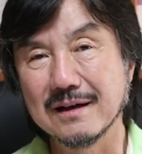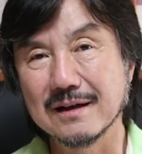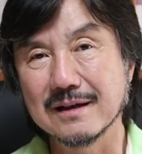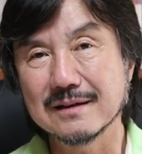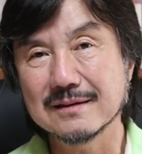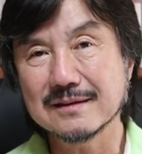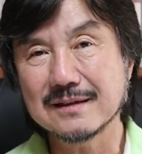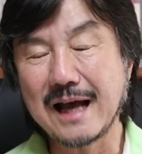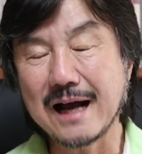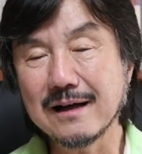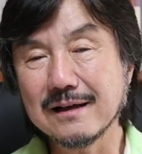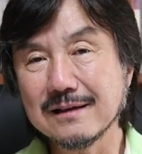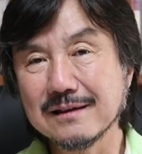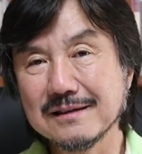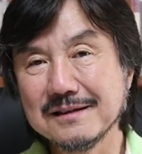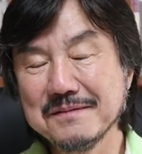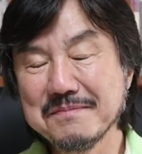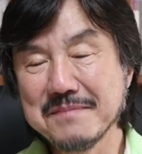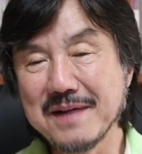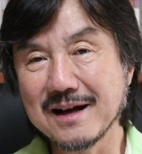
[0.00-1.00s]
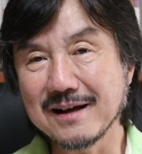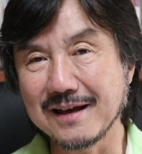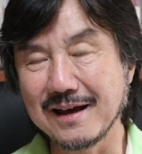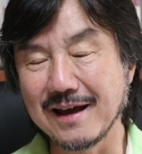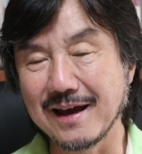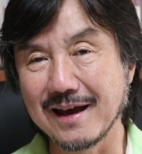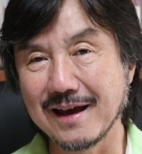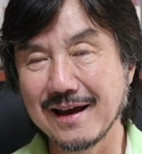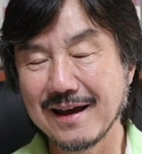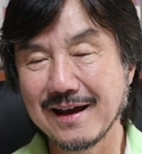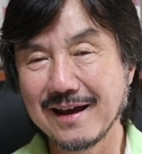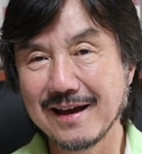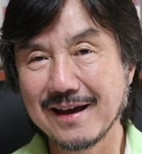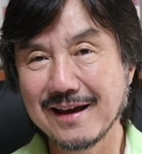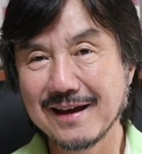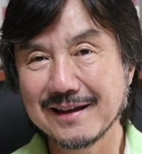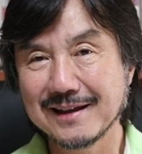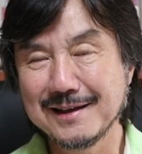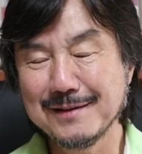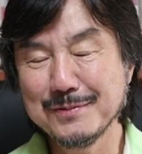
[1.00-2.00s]
상큼하게
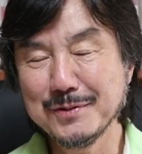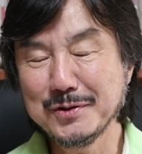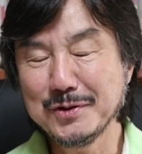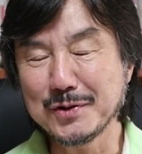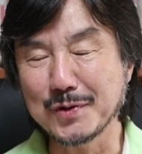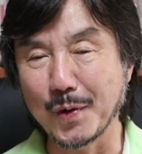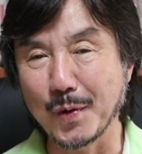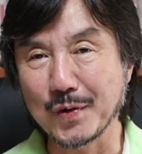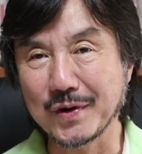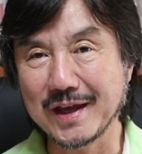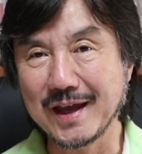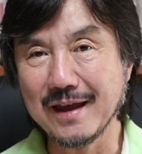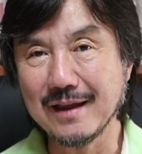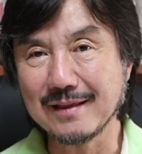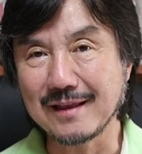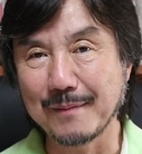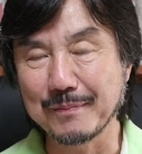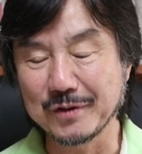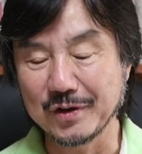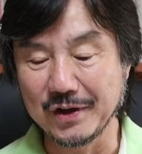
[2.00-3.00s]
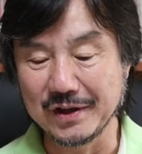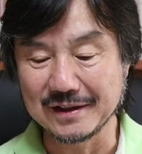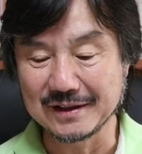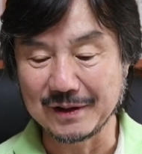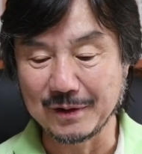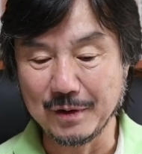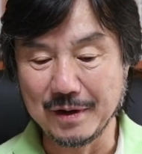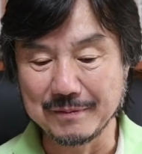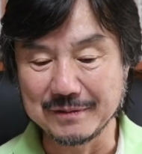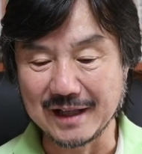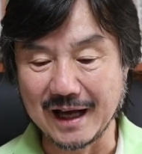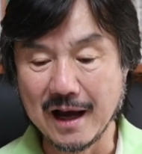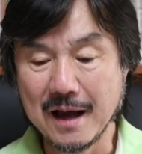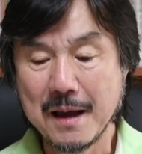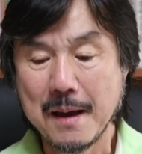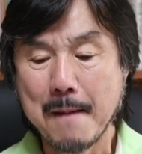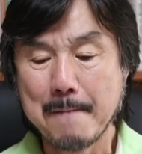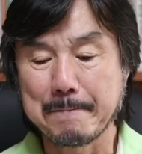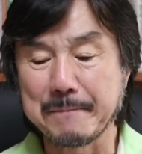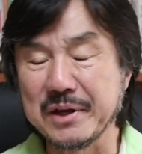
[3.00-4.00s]
기분 좋게 담겨 있다고 합니다.
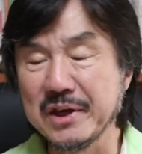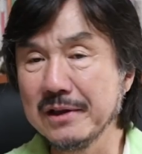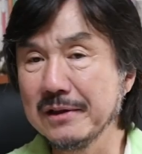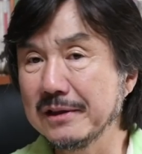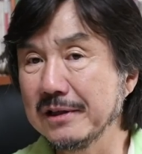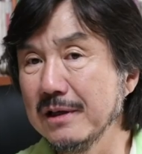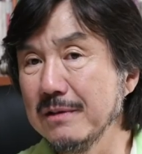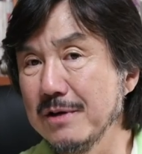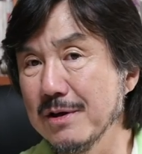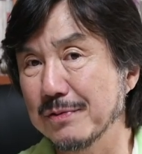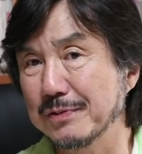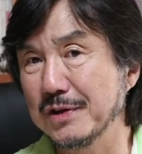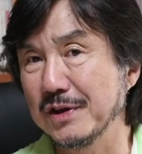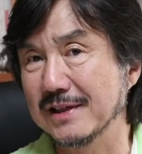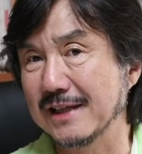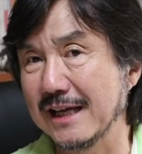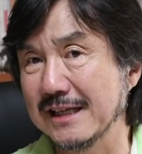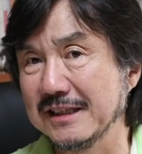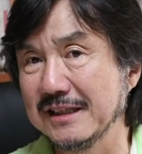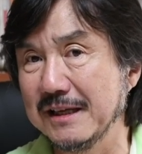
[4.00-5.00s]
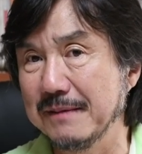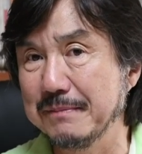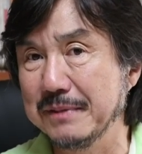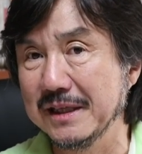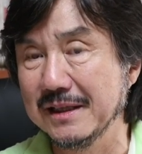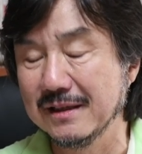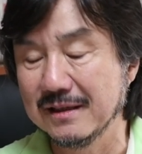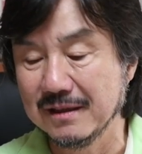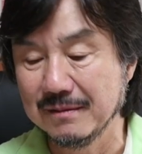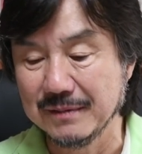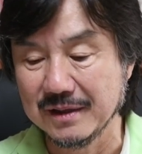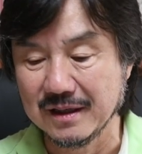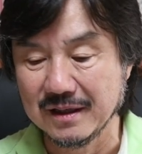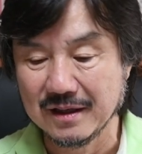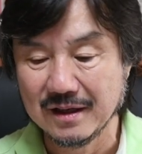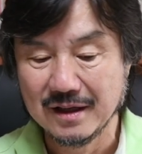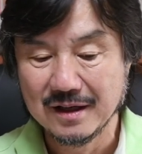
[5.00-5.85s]
빈틈이 없어요 사진에 빈틈이